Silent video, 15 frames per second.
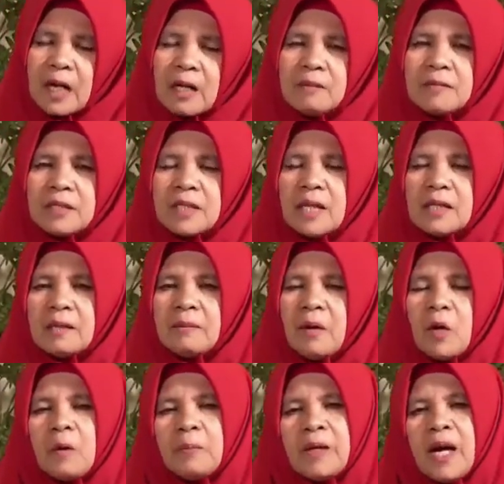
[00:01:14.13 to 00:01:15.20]
Kalau misalnya
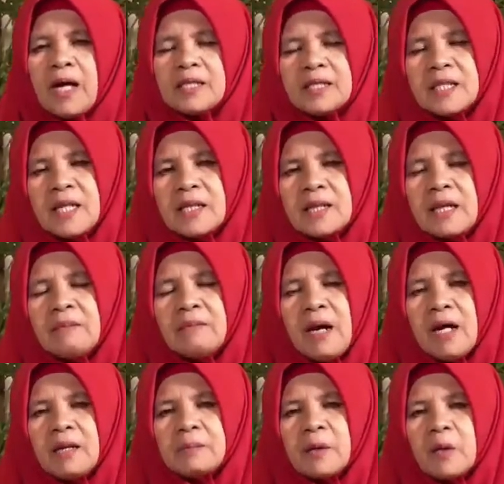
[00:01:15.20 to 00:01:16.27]
mau kopi HC
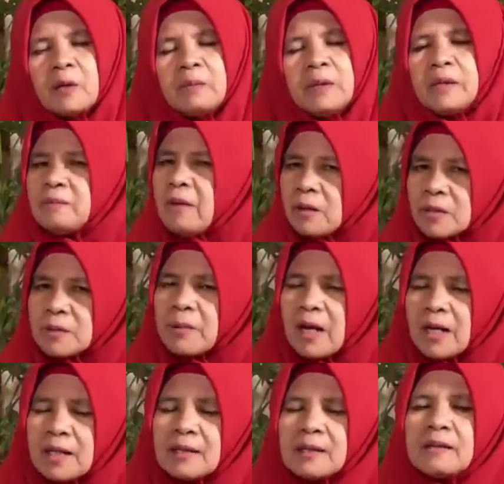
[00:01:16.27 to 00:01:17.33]
tambahkan prokumin bagus
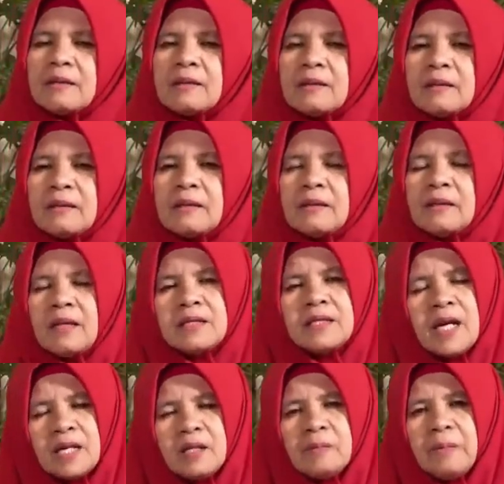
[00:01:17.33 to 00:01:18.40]
banget. Nah,
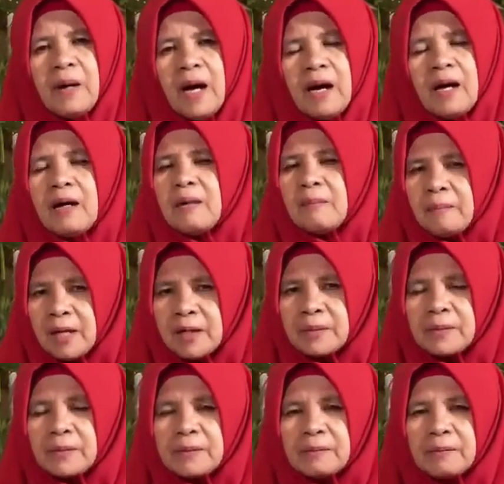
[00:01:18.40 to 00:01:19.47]
jangan lupa
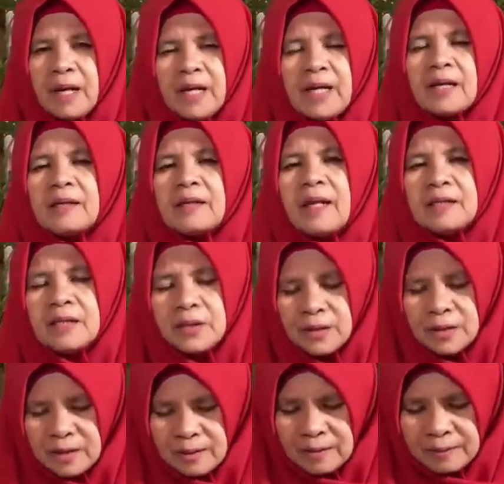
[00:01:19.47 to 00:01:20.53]
madu. Baik,
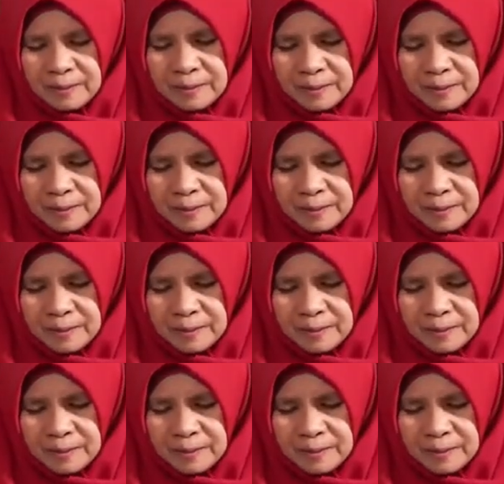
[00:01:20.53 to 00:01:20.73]
lanjut.